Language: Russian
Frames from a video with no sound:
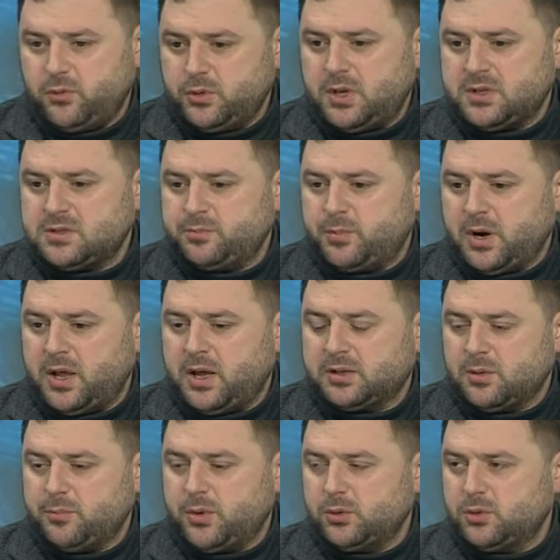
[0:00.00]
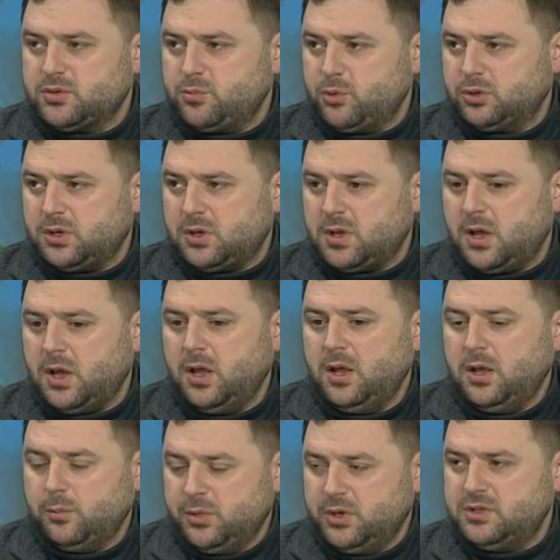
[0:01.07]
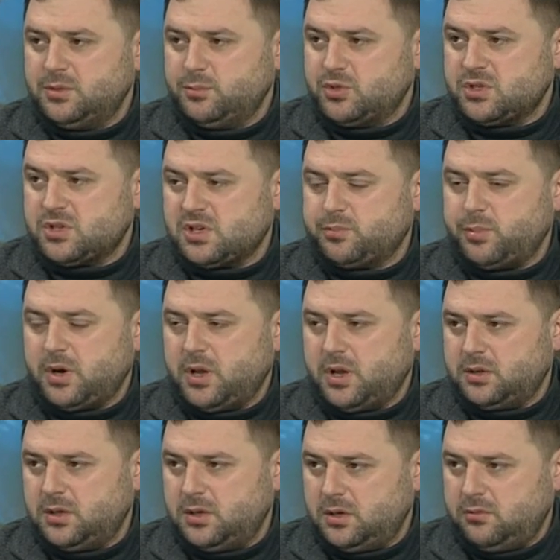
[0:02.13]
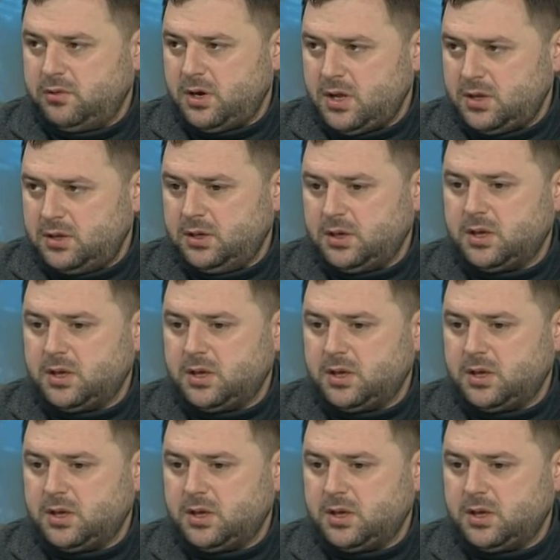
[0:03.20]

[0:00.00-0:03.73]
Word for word: У нас проектом предусмотрено, мы ищем сейчас проектные варианты,